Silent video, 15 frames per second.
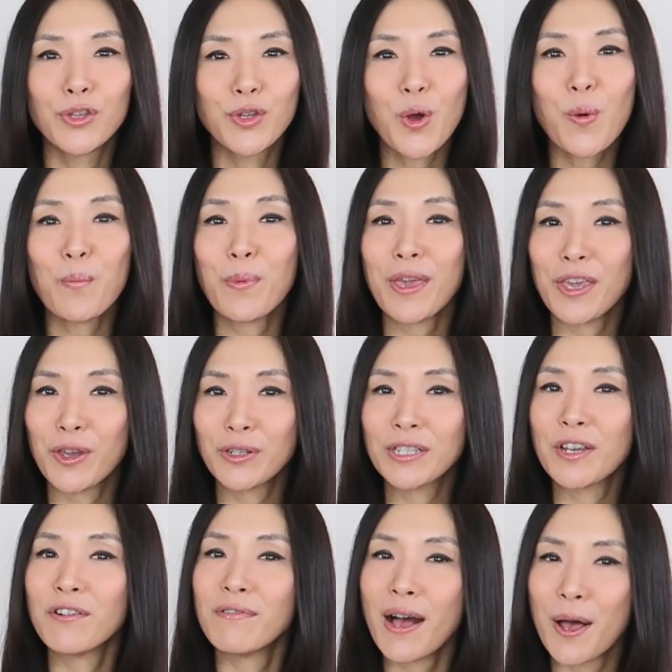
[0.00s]
Don't beat
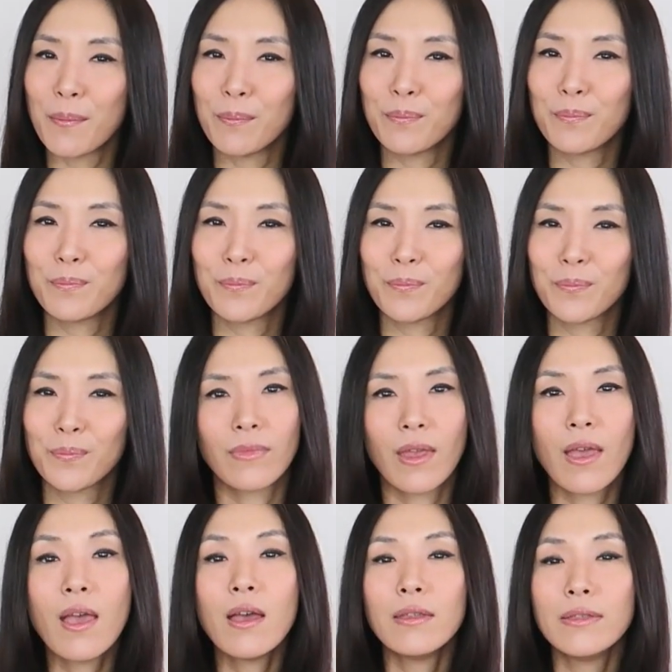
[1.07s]
yourself up
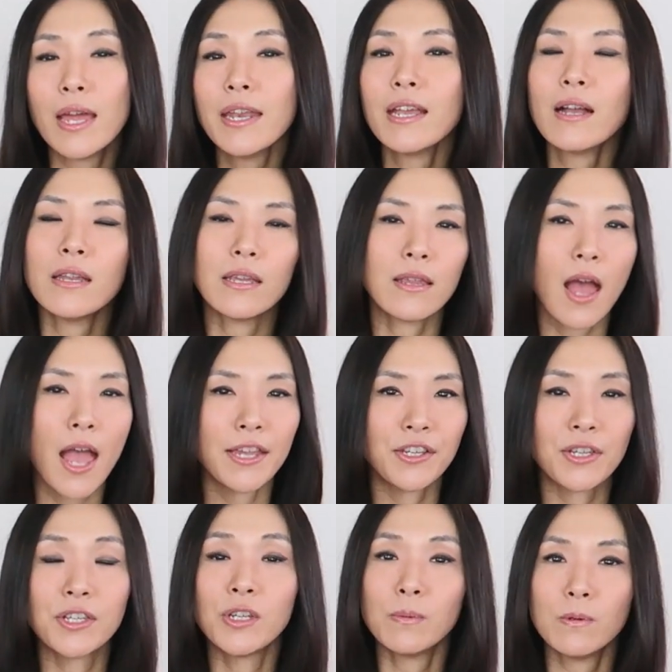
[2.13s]
何かに対
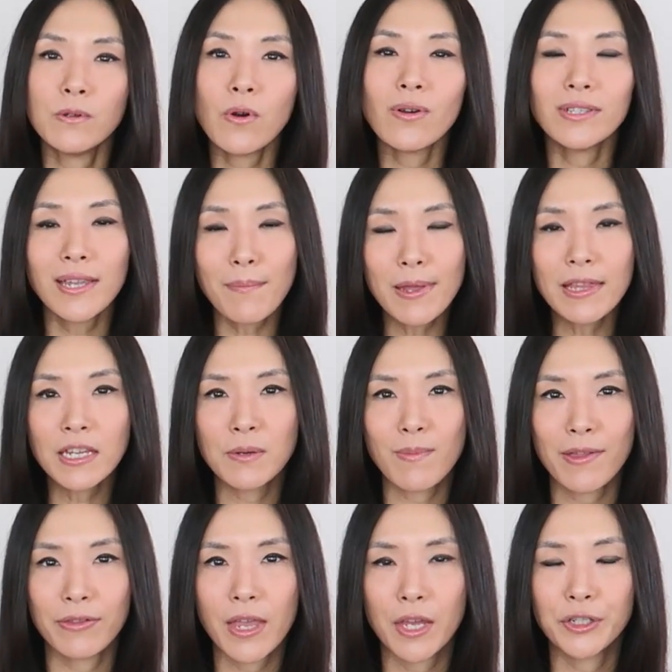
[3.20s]
して自分を責めてし
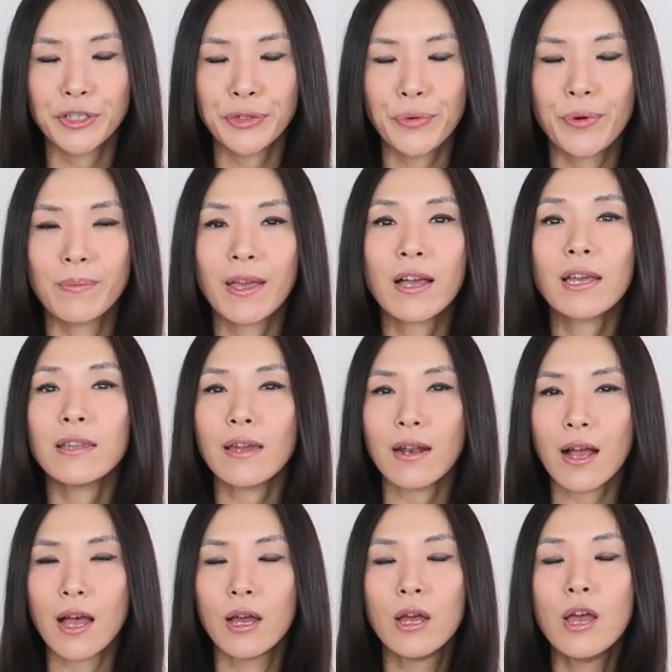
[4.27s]
まっている人を見かけた
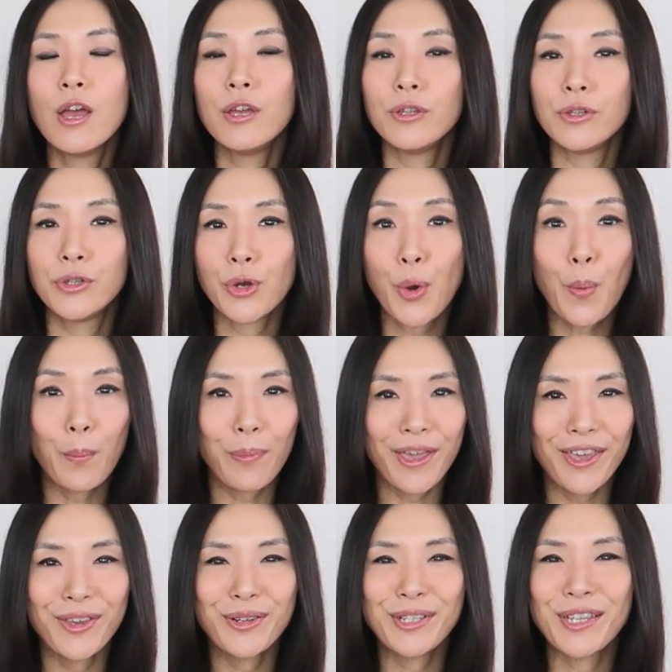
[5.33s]
ら Don't
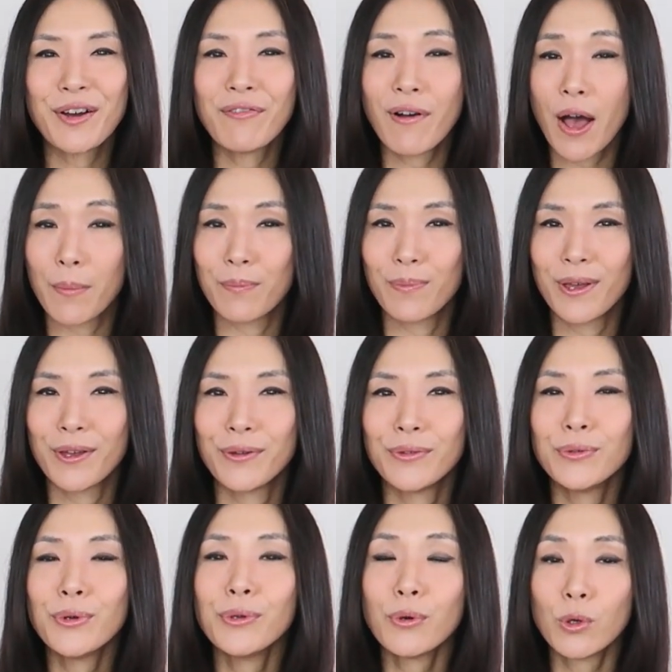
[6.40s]
beat yourself up
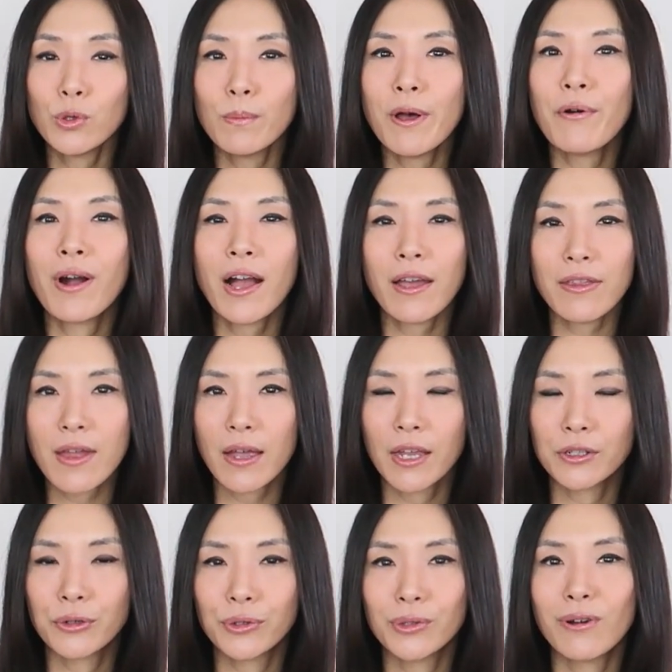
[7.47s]
という言葉をかけてあ
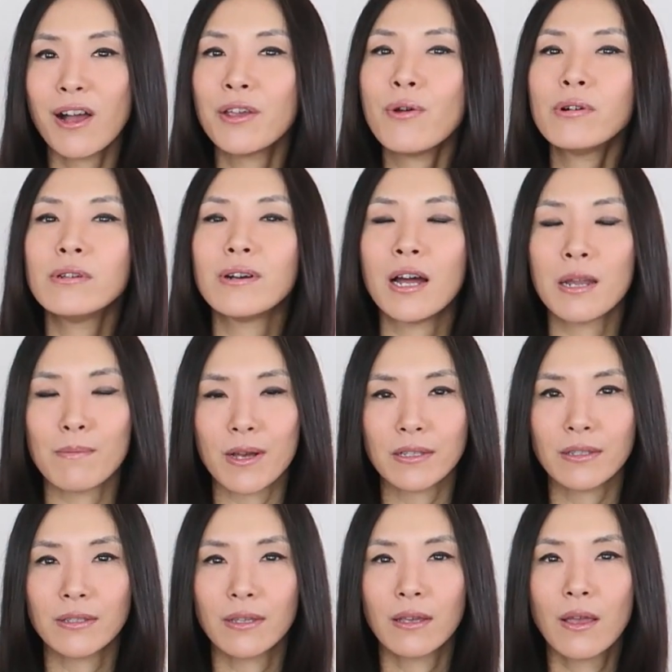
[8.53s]
げることがよくありま
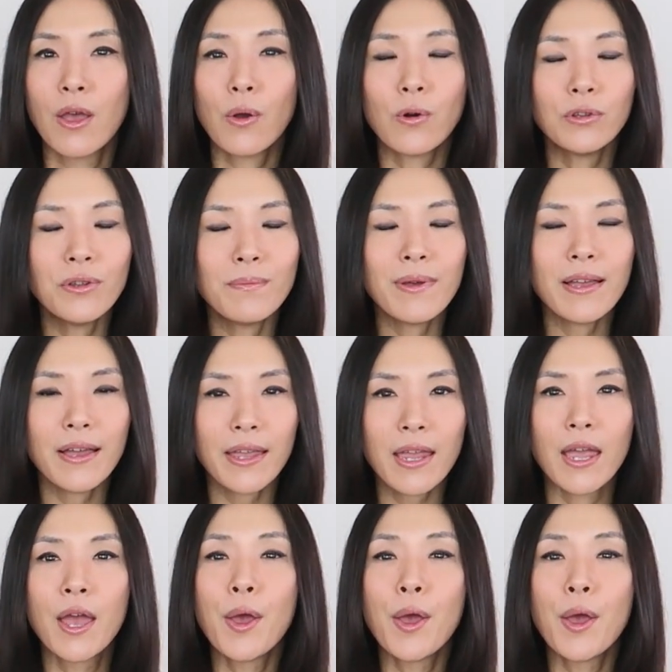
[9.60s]
すこの場合